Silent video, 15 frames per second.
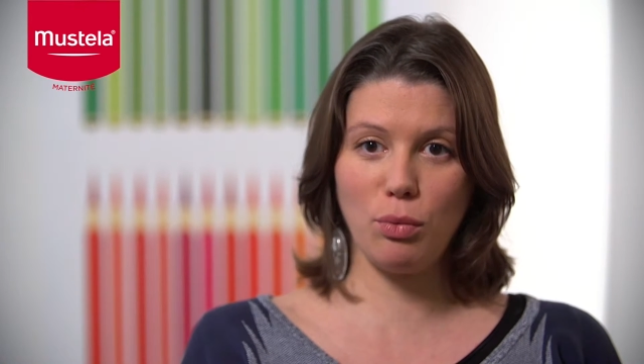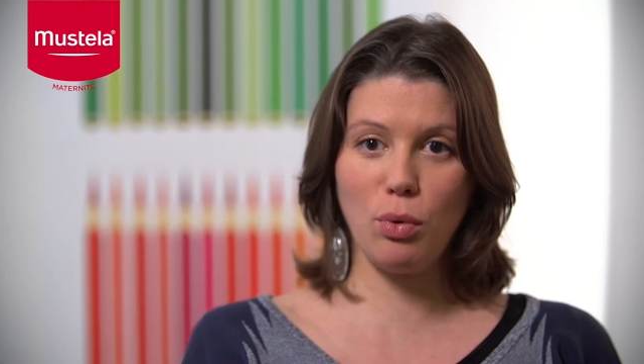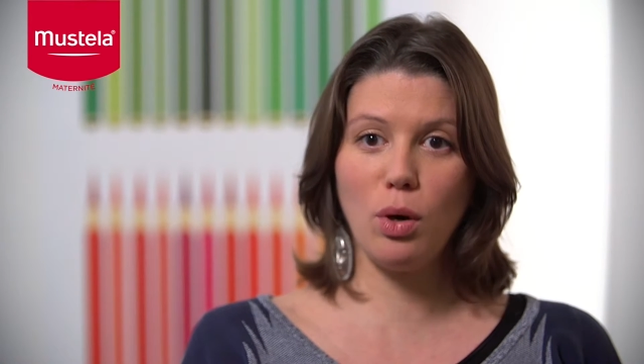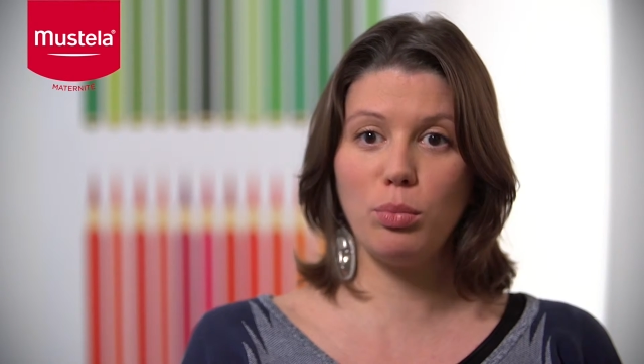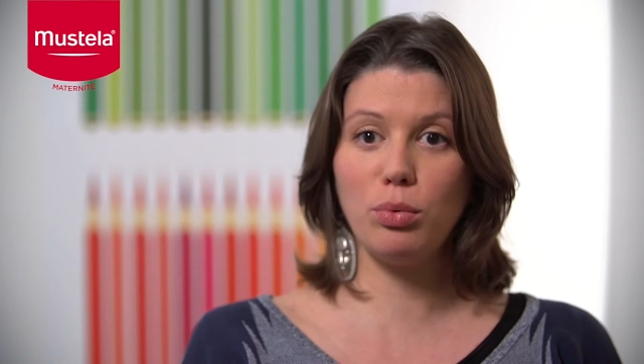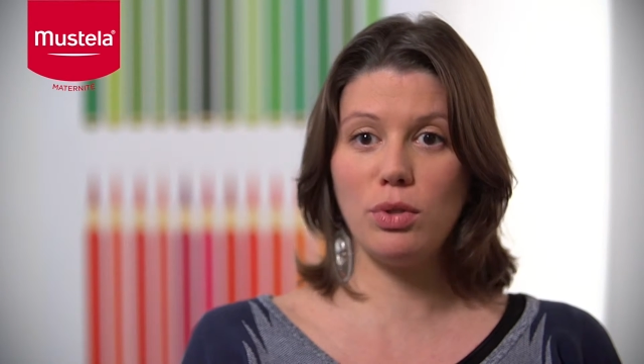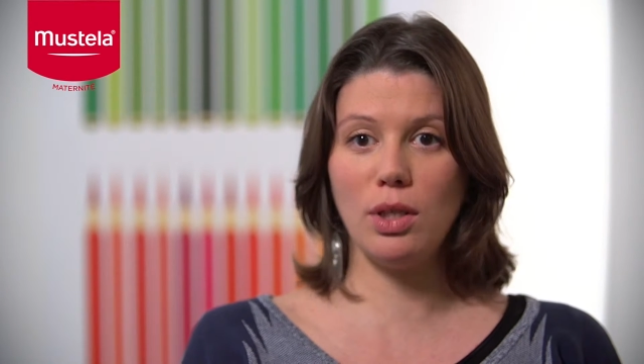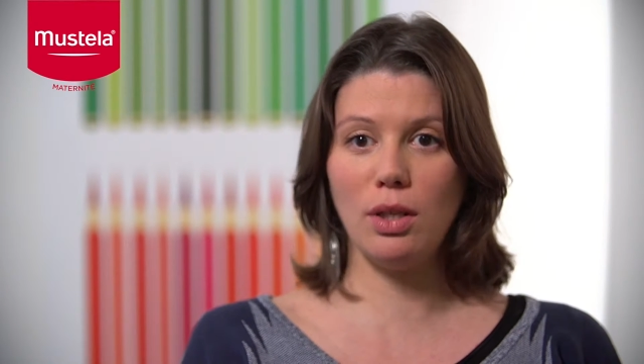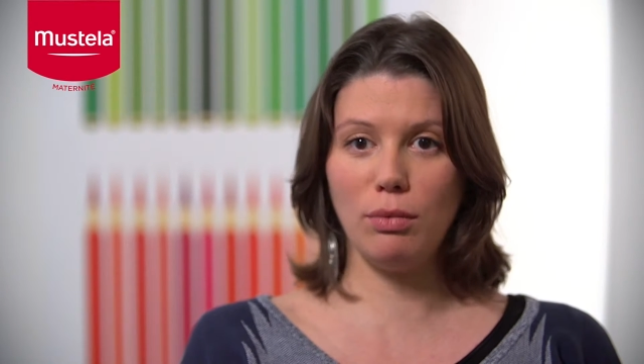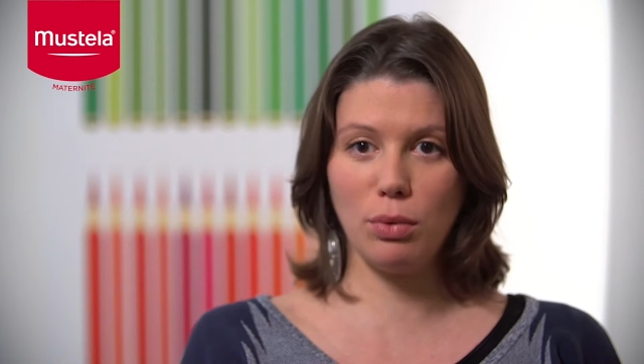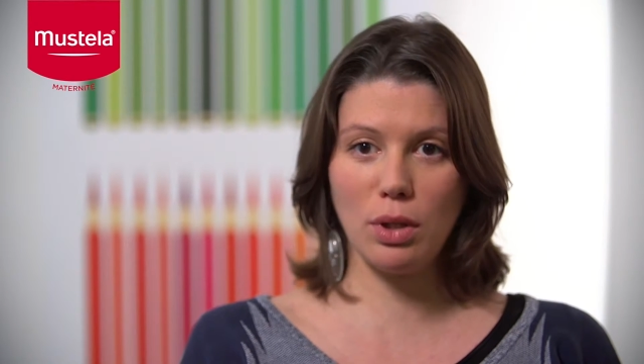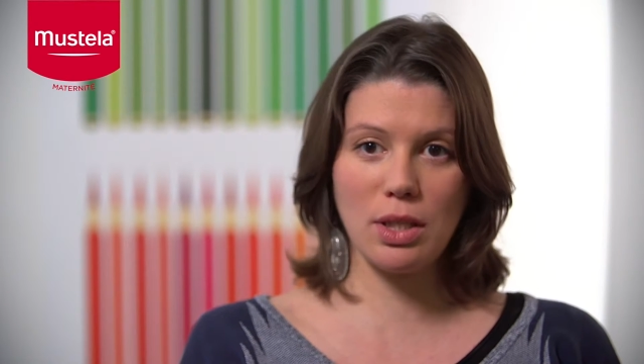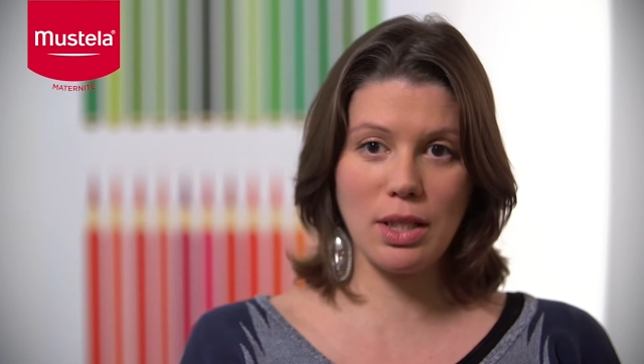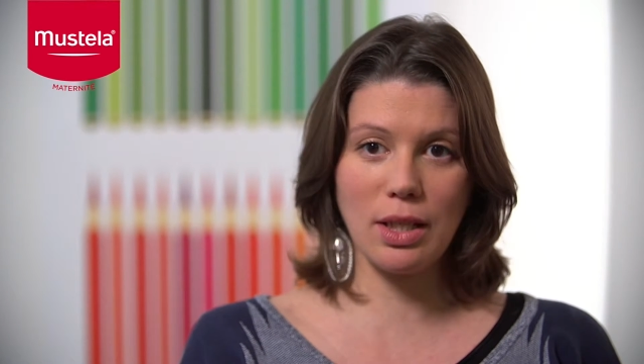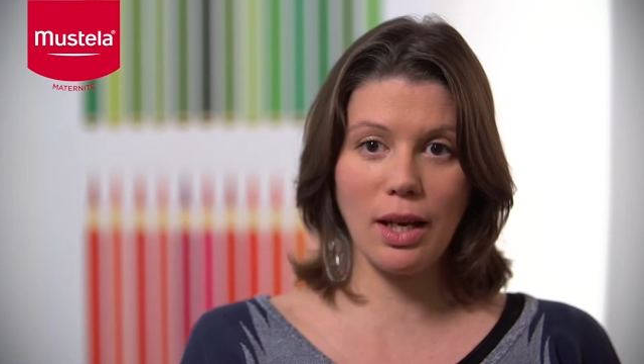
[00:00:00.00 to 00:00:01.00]
voix. En plus, il a une
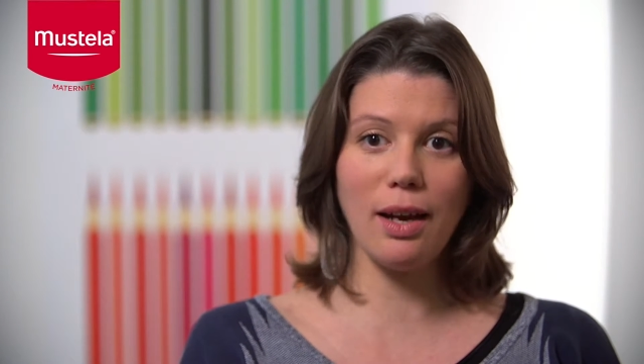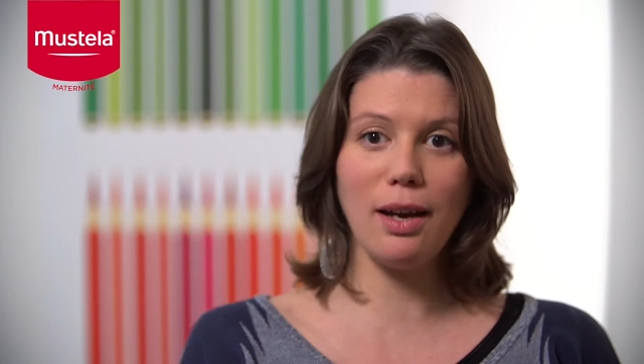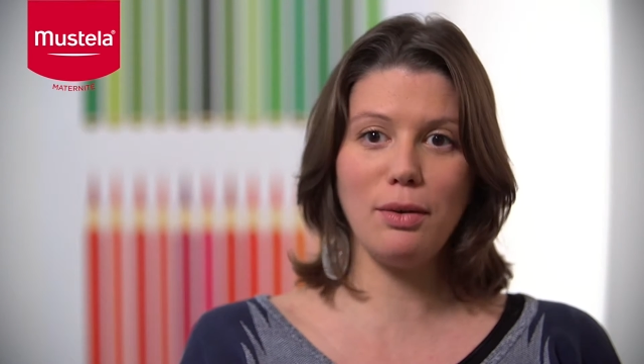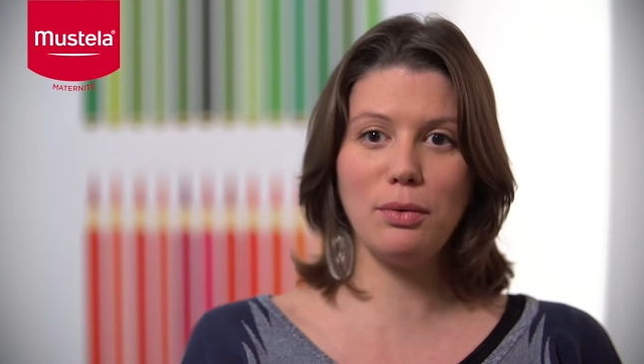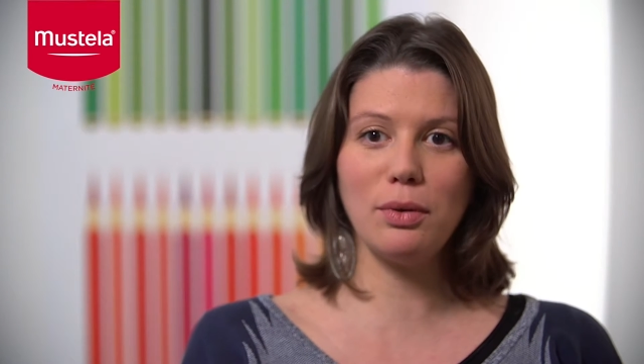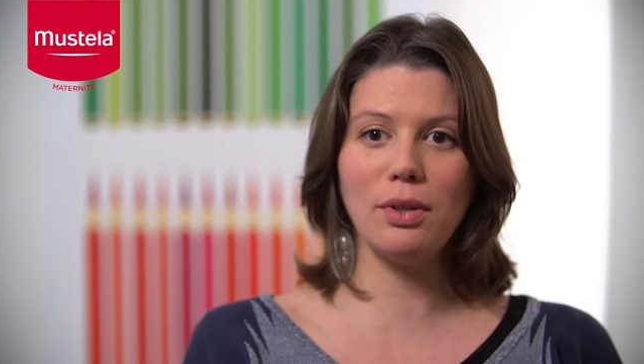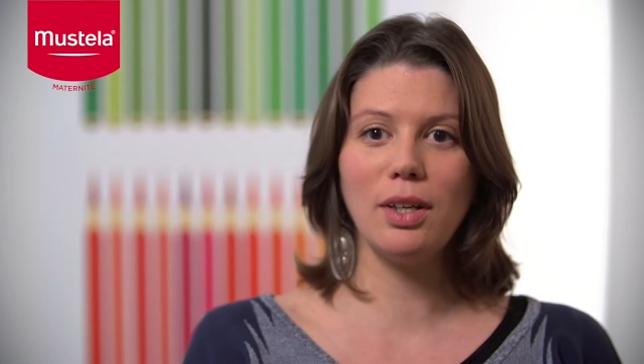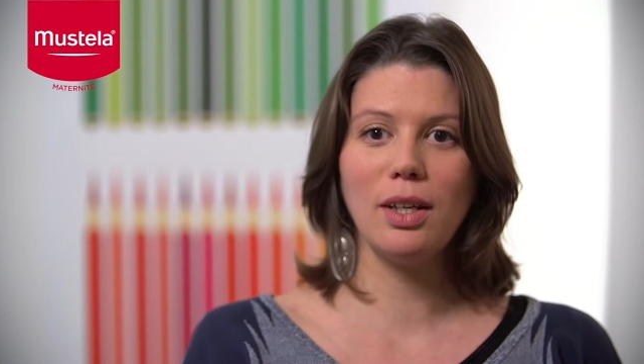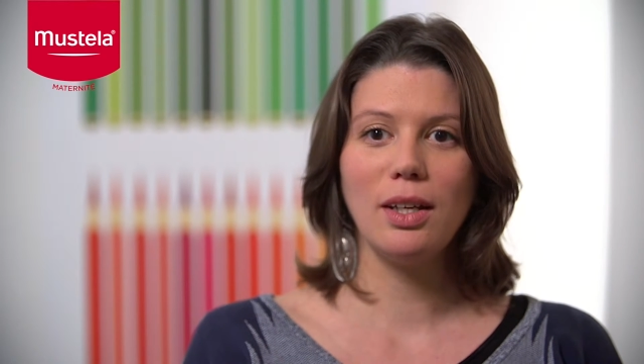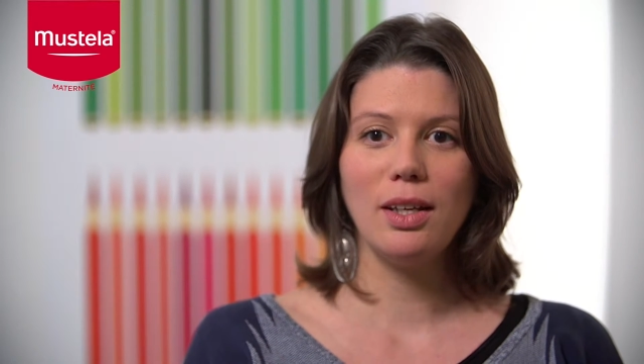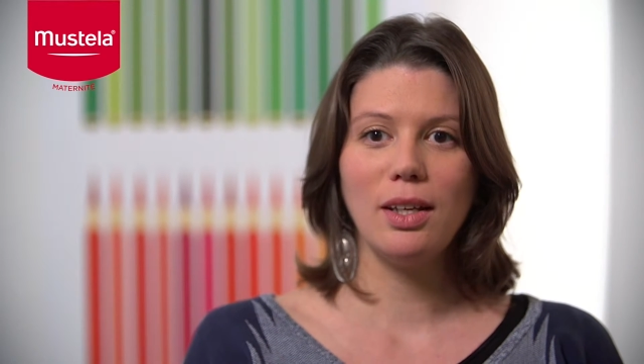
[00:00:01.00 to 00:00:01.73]
voix assez grave.